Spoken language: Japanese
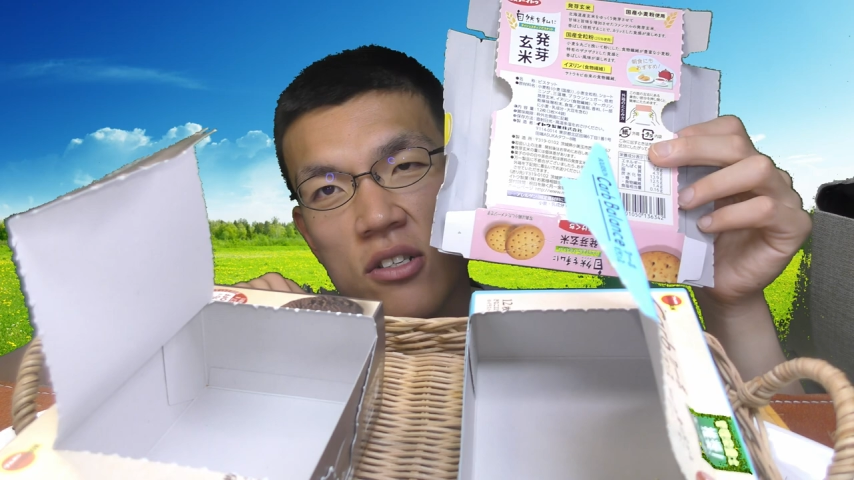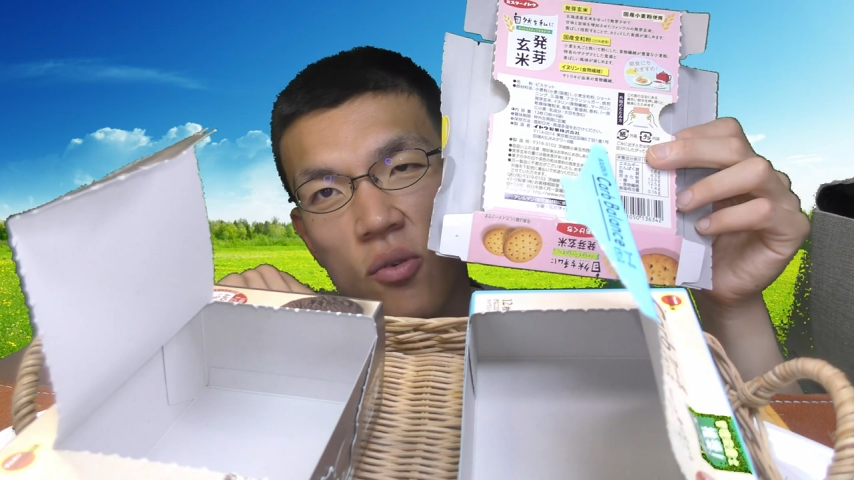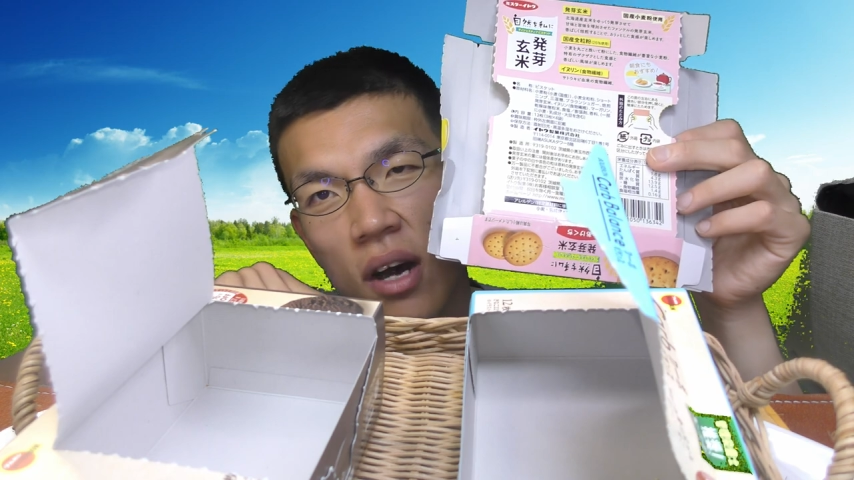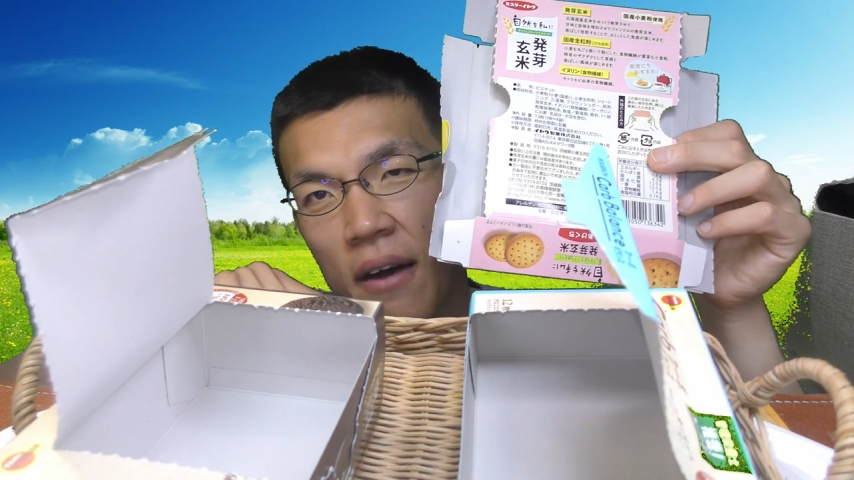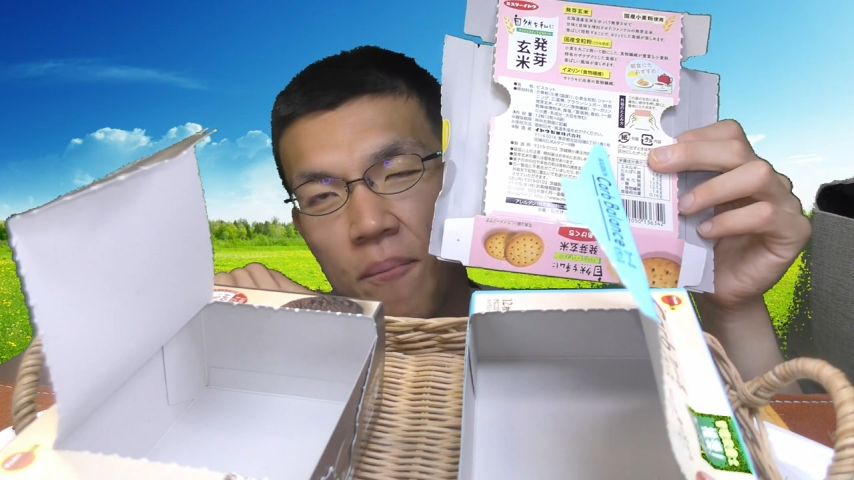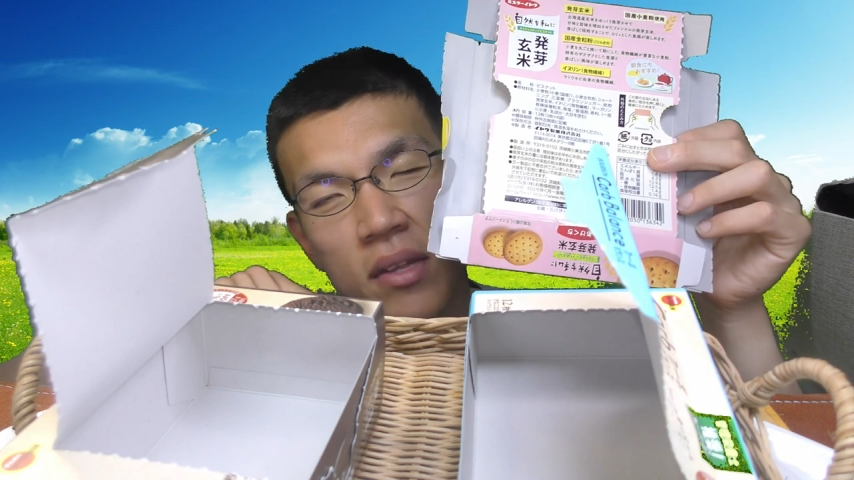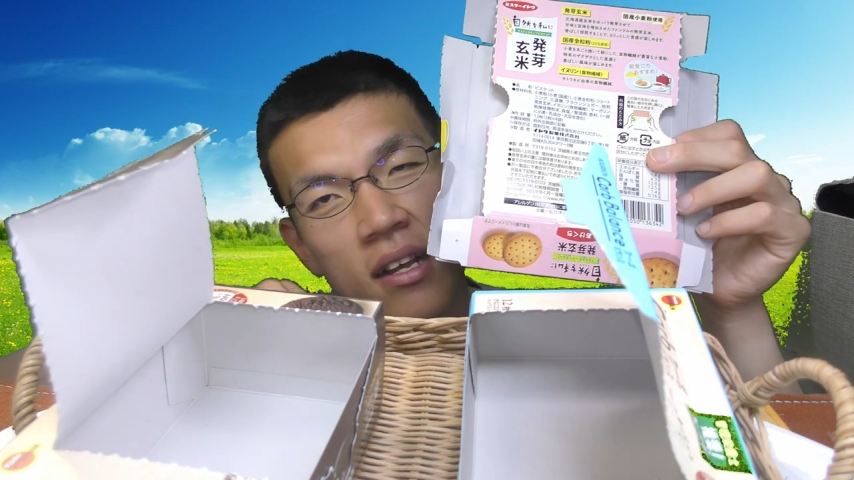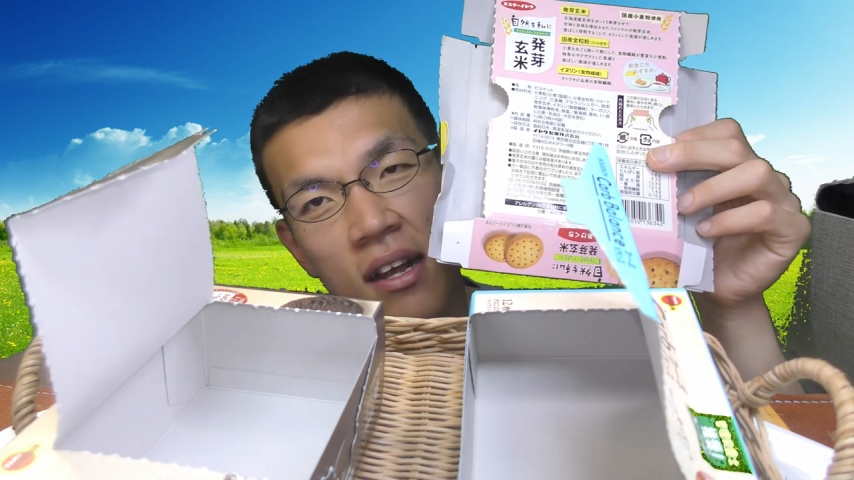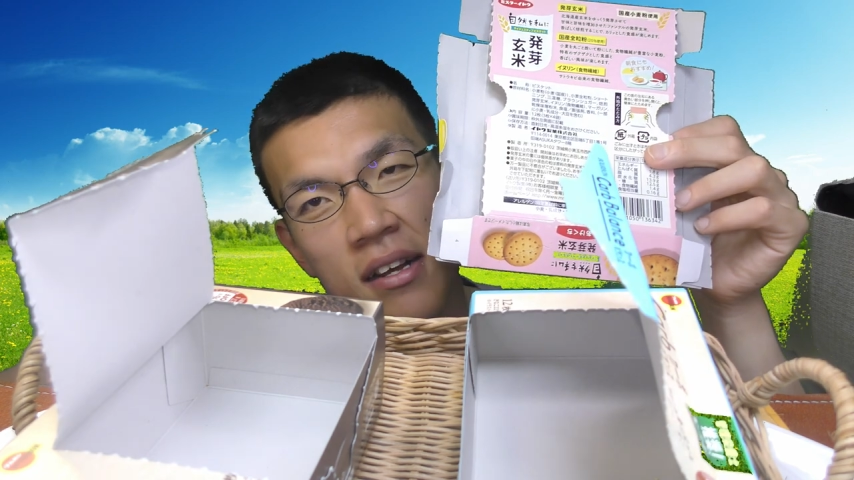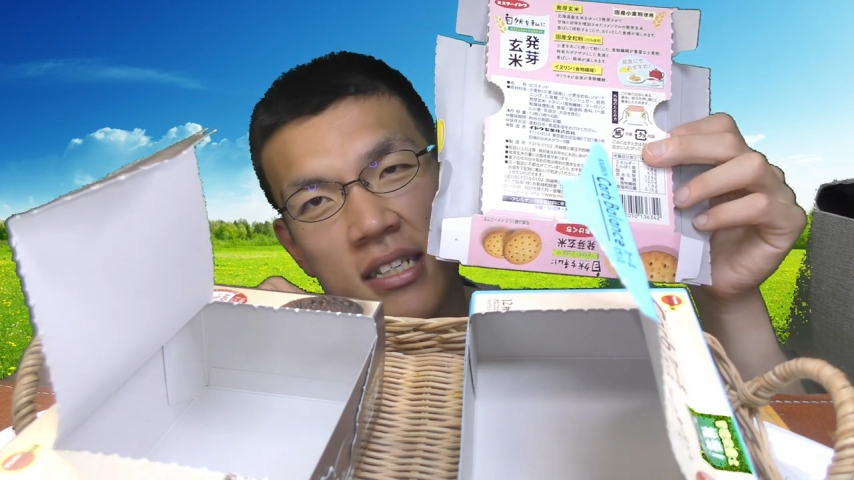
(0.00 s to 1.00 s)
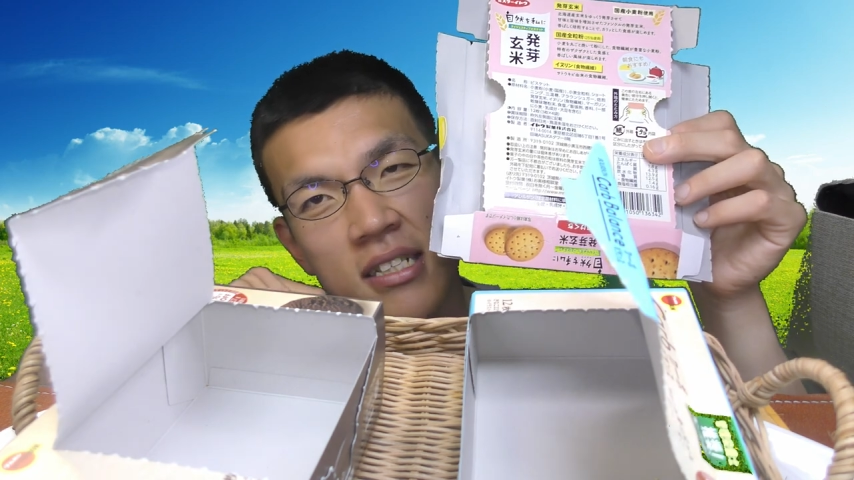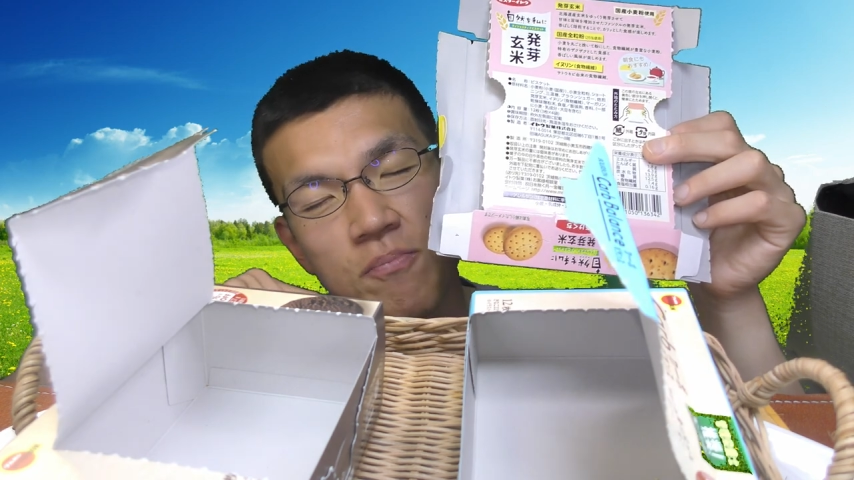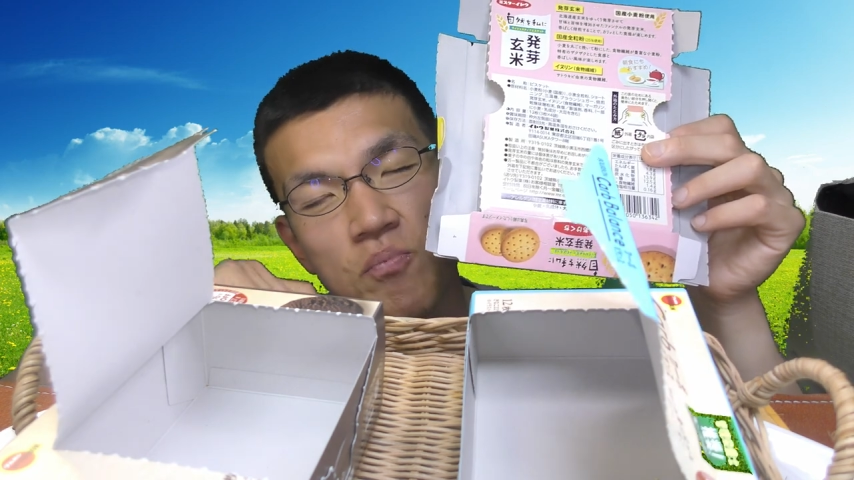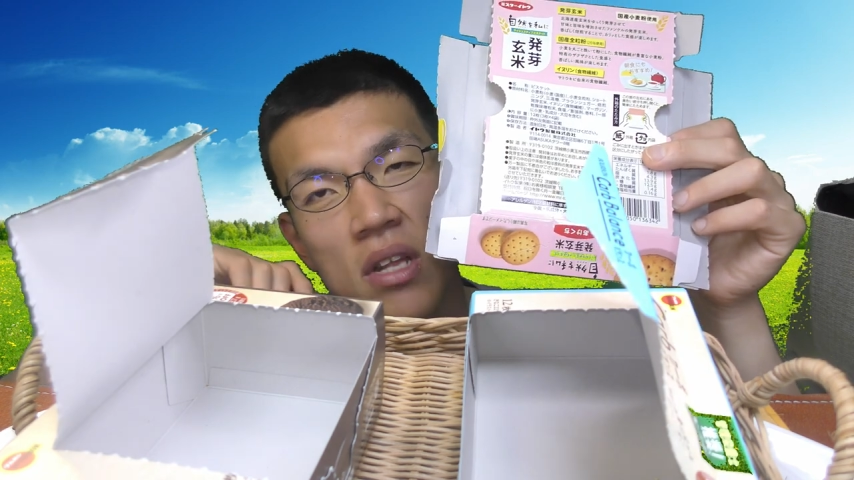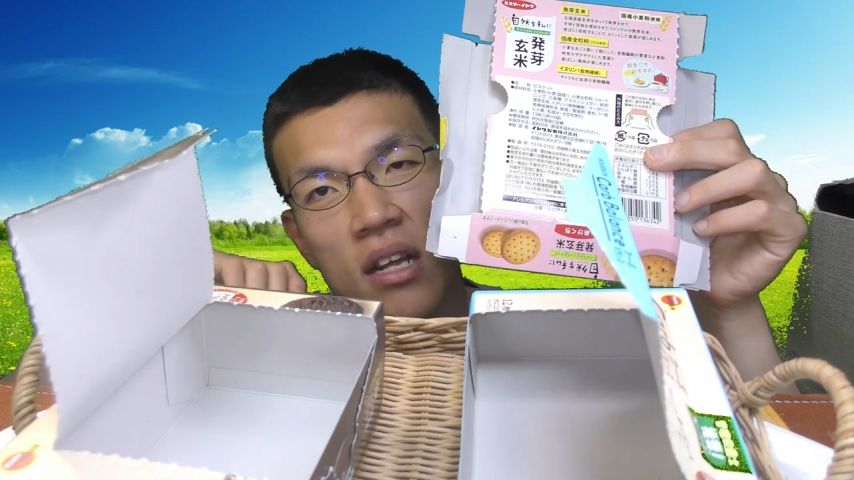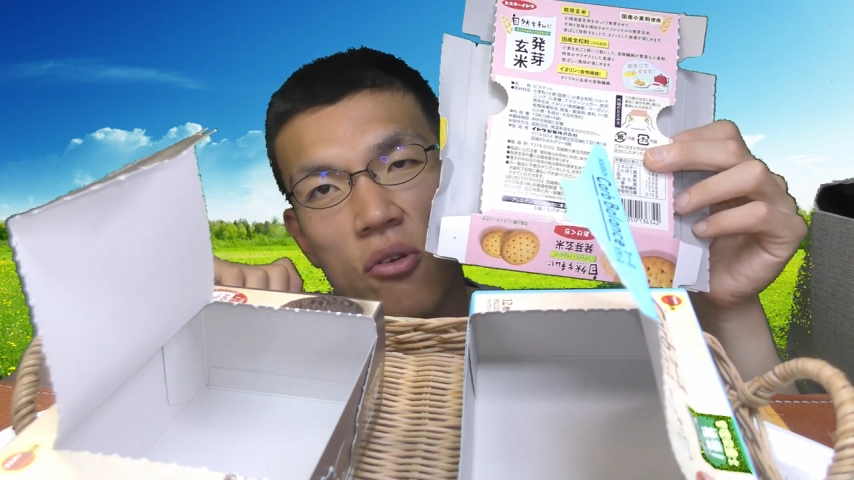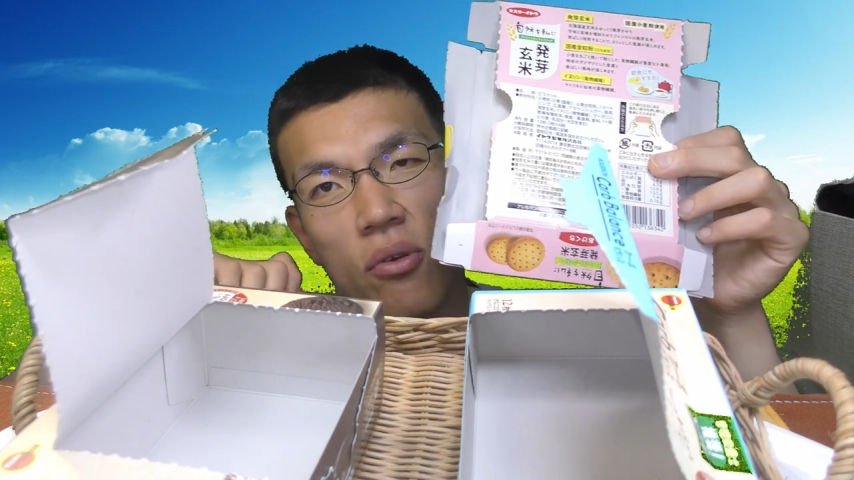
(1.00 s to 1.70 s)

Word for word: のかと